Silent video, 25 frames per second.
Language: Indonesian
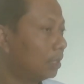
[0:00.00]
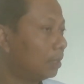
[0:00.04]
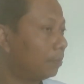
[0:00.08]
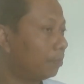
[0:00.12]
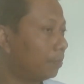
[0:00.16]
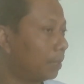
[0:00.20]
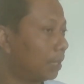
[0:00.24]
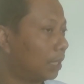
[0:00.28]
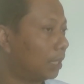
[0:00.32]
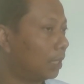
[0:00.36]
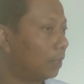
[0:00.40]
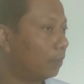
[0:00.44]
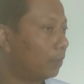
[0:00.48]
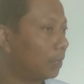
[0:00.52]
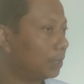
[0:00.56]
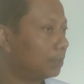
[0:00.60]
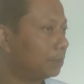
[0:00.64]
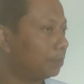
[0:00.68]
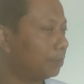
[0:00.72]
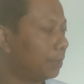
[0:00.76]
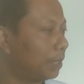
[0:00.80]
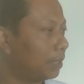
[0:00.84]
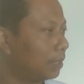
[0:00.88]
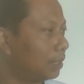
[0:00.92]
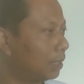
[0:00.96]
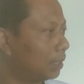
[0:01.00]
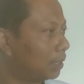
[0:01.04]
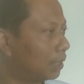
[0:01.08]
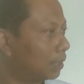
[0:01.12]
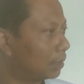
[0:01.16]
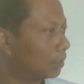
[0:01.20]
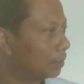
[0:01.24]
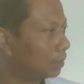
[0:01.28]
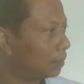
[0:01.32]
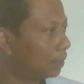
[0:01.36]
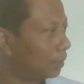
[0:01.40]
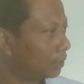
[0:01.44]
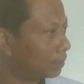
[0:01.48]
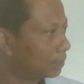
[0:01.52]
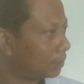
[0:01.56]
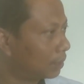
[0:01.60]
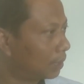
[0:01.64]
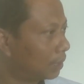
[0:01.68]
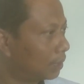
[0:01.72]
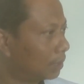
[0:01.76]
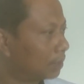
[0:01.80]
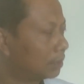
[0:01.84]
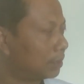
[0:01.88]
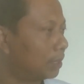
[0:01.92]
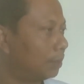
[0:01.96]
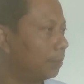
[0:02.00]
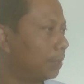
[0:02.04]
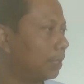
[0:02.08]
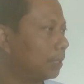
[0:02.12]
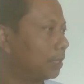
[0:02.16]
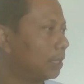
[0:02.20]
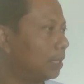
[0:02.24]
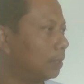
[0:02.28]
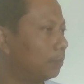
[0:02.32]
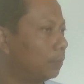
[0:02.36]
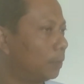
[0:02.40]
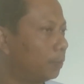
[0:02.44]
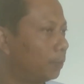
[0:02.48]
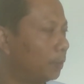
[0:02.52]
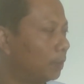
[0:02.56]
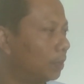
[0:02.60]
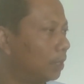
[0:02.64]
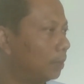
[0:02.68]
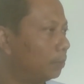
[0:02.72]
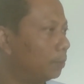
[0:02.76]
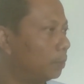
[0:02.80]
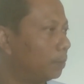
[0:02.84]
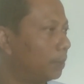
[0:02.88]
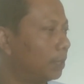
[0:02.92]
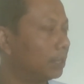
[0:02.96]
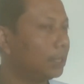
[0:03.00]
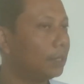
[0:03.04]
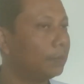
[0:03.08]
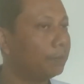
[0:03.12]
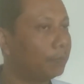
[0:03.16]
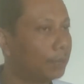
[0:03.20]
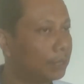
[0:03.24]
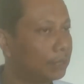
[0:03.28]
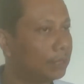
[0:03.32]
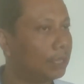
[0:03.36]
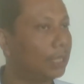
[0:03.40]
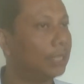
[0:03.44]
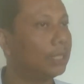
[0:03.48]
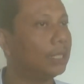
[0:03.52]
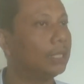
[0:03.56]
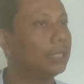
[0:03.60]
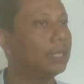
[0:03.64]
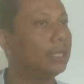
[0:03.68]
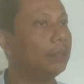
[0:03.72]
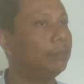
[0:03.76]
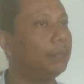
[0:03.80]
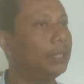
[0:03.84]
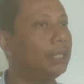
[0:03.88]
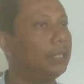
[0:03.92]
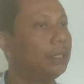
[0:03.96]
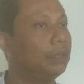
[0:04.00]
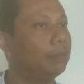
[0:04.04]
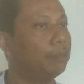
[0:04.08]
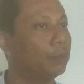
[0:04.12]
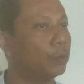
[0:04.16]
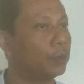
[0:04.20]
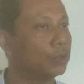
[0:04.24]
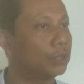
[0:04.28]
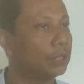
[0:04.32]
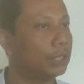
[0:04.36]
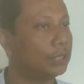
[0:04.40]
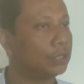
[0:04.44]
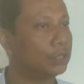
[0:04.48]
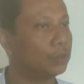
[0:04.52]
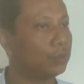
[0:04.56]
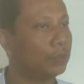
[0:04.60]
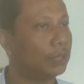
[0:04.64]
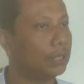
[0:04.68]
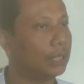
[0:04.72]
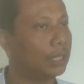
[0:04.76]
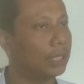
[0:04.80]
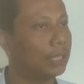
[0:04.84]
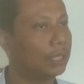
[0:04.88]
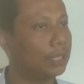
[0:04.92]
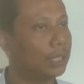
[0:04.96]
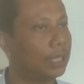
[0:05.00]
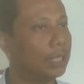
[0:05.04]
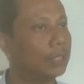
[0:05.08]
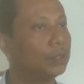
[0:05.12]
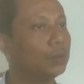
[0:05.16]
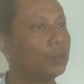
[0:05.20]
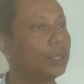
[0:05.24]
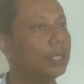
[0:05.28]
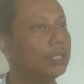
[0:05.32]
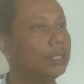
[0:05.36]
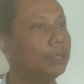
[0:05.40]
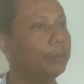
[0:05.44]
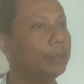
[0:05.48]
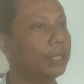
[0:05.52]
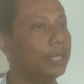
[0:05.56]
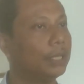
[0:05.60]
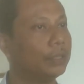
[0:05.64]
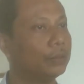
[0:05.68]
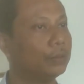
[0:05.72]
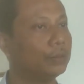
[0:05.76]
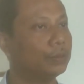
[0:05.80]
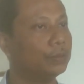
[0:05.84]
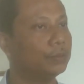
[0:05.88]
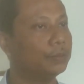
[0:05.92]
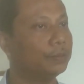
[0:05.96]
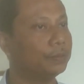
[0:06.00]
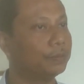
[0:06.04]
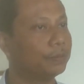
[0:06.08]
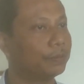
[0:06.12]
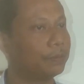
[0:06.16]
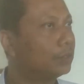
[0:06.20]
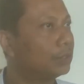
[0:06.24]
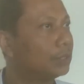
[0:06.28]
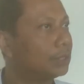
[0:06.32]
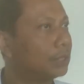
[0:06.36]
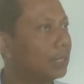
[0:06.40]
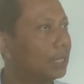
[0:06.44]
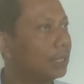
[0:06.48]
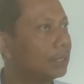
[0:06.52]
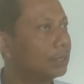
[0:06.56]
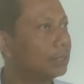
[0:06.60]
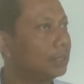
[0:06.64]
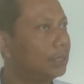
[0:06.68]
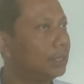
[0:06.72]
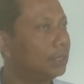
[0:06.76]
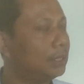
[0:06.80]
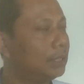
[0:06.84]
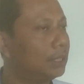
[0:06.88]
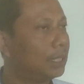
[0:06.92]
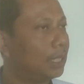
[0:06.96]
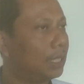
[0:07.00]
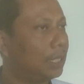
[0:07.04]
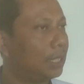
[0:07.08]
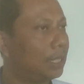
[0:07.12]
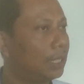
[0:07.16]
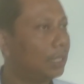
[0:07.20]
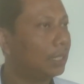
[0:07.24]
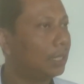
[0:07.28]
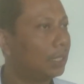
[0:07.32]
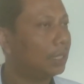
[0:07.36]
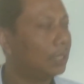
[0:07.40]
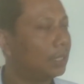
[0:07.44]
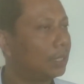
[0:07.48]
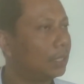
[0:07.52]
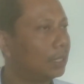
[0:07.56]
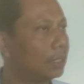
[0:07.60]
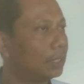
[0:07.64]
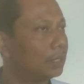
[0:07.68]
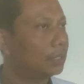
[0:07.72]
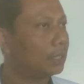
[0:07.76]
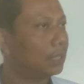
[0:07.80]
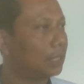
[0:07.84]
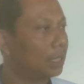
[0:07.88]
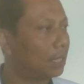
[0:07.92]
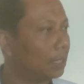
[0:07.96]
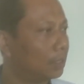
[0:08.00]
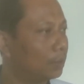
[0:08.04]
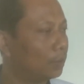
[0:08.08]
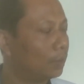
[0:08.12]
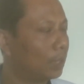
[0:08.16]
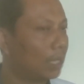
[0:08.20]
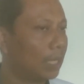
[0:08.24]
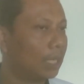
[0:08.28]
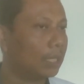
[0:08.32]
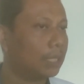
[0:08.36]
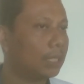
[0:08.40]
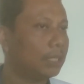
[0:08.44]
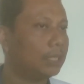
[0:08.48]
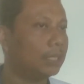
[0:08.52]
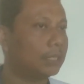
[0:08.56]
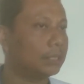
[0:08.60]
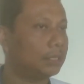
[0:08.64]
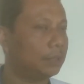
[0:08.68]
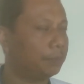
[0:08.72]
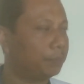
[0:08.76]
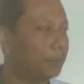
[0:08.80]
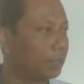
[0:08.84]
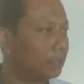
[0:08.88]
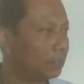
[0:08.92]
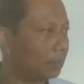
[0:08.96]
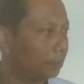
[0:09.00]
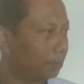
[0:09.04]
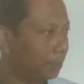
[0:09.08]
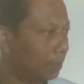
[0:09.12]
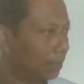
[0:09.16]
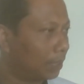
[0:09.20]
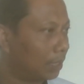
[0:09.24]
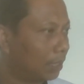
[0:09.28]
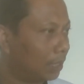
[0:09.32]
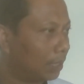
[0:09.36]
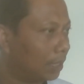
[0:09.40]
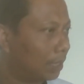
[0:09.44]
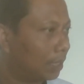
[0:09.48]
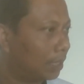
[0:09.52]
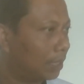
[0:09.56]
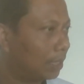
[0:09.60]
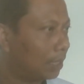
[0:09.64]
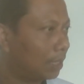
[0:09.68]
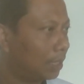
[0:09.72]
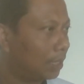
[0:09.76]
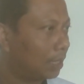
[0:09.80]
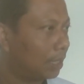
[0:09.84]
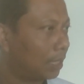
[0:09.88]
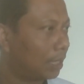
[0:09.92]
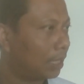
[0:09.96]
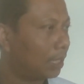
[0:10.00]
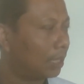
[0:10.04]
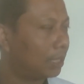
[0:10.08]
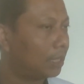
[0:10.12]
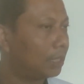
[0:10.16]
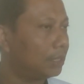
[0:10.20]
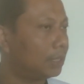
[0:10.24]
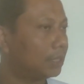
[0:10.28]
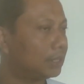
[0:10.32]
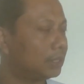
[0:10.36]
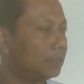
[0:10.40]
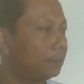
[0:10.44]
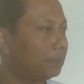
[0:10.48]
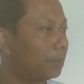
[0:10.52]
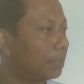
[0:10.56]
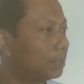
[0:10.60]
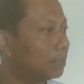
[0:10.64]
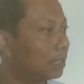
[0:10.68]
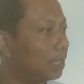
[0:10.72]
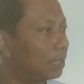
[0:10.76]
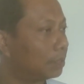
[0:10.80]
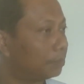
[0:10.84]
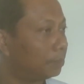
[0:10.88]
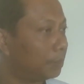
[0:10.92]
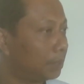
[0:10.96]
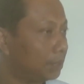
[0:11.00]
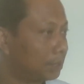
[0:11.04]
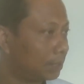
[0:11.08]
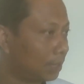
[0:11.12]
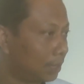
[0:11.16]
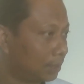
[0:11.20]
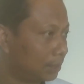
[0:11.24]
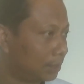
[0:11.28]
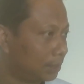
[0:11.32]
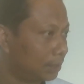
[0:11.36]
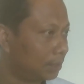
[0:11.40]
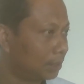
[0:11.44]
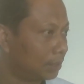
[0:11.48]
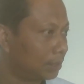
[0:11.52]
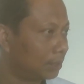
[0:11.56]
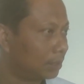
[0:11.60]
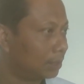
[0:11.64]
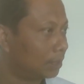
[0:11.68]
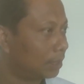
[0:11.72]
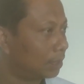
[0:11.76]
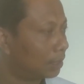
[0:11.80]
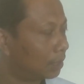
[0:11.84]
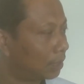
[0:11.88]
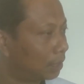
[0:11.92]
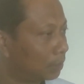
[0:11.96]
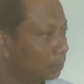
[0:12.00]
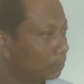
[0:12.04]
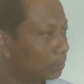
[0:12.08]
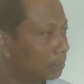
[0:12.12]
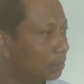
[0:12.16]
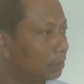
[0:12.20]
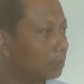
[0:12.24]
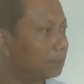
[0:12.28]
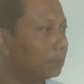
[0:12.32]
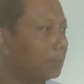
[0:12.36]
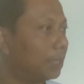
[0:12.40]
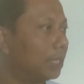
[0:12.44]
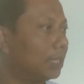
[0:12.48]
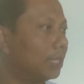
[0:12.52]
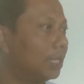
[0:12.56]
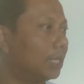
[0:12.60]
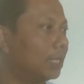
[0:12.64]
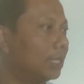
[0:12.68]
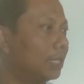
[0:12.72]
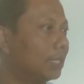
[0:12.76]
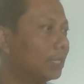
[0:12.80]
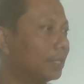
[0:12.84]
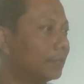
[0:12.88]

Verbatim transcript: pengawas baik tingkat desa, kecamatan maupun kabupaten pasti akan kami proses sesuai dengan aturan yang berlaku. Kalau sanksinya tergantung ada yang sifatnya pidana, ada yang sifatnya administrasi, tergantung jenis pelanggaran.